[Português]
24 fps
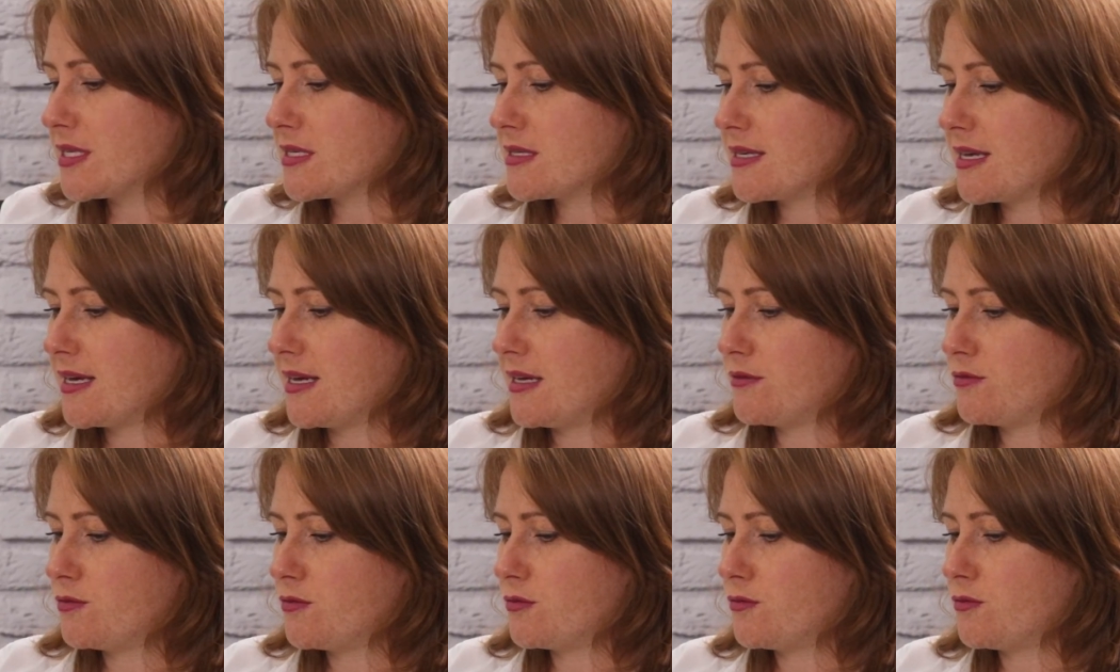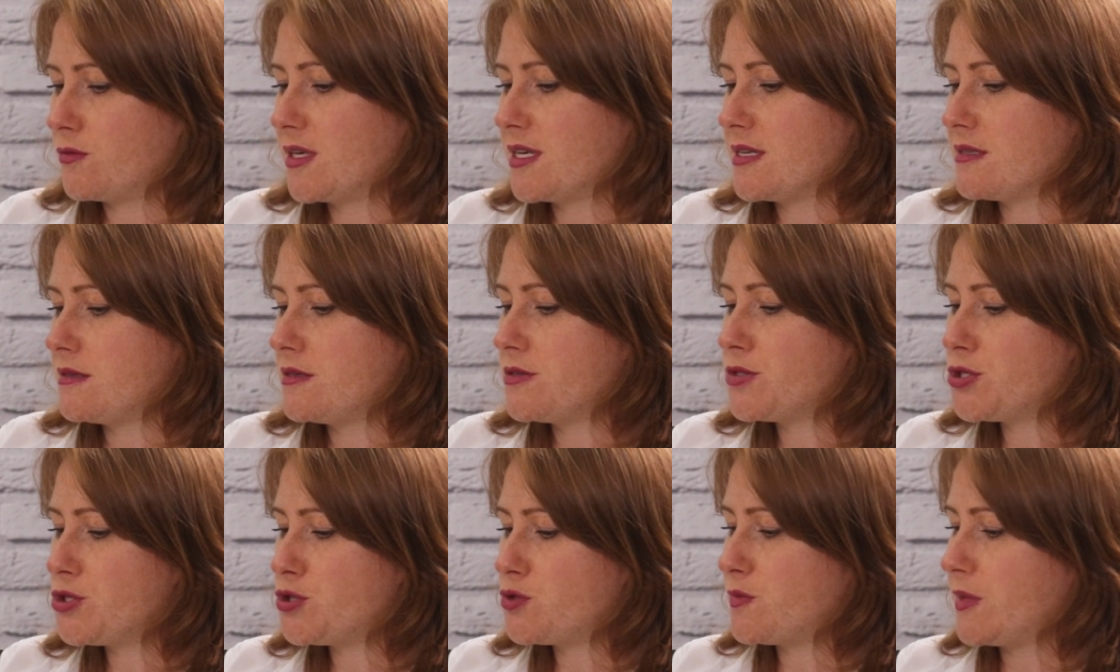pensar no, no que
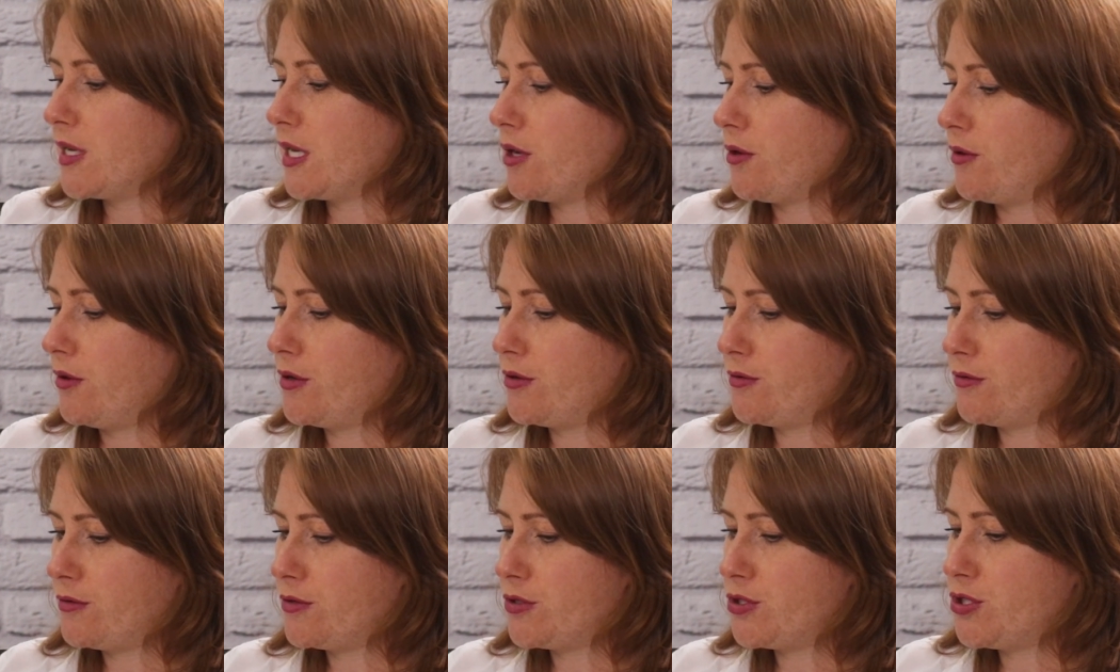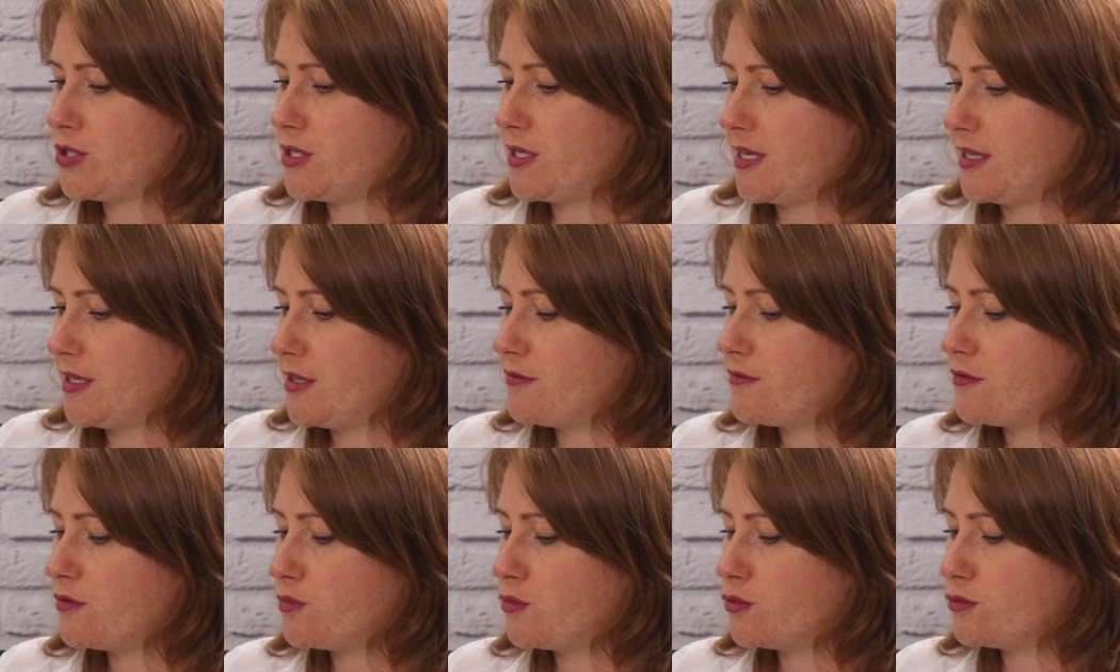existe de melhor hoje a
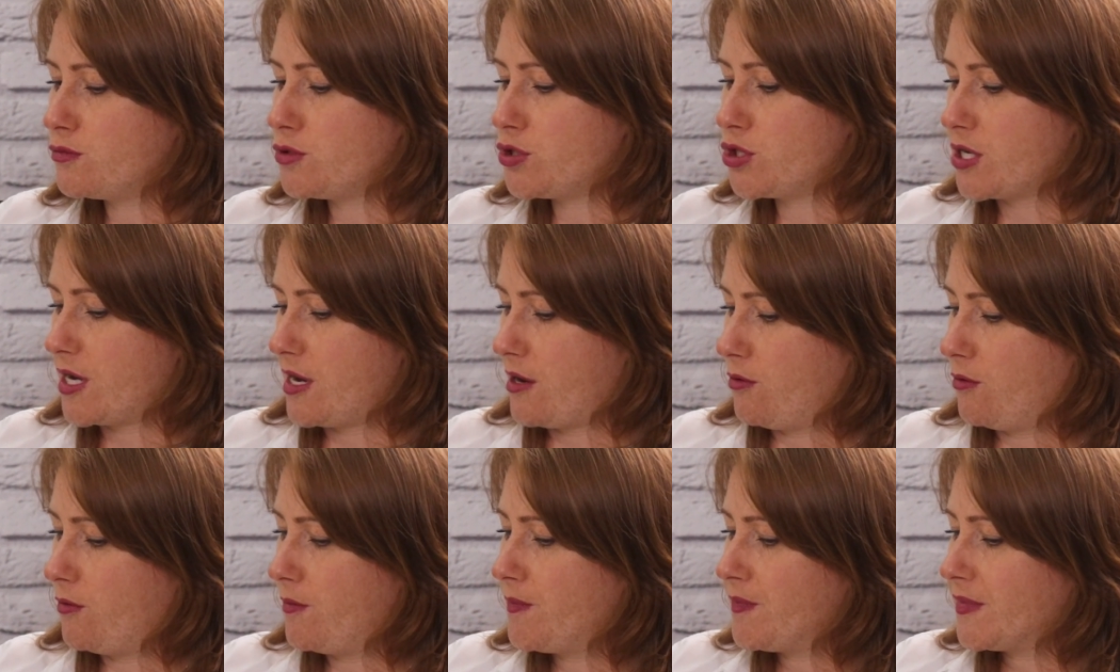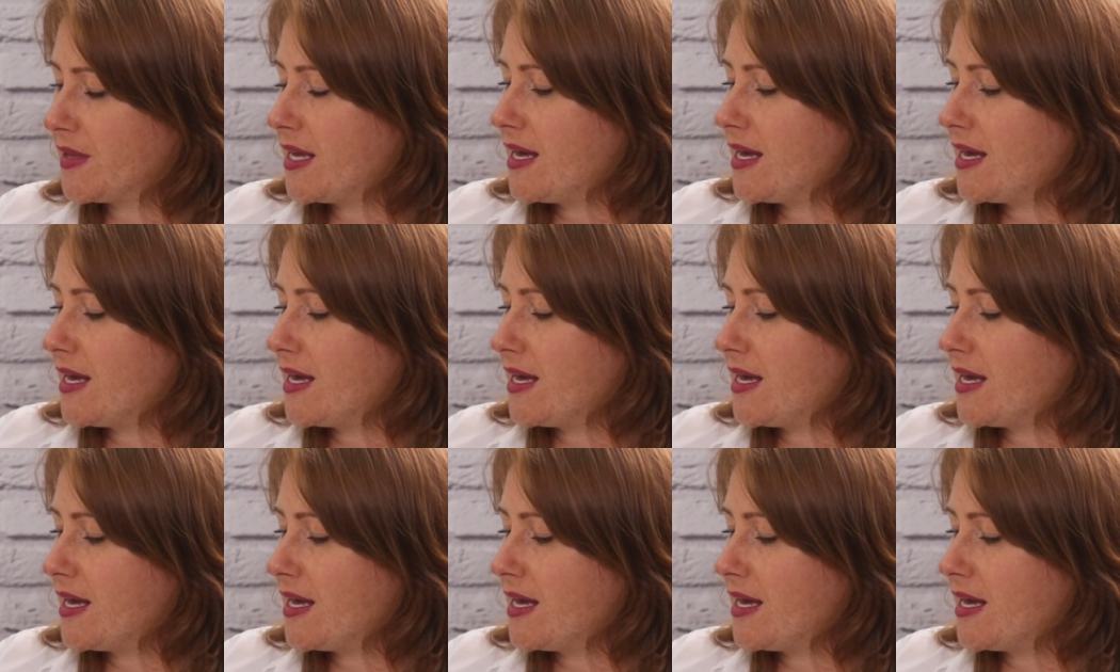nível mundial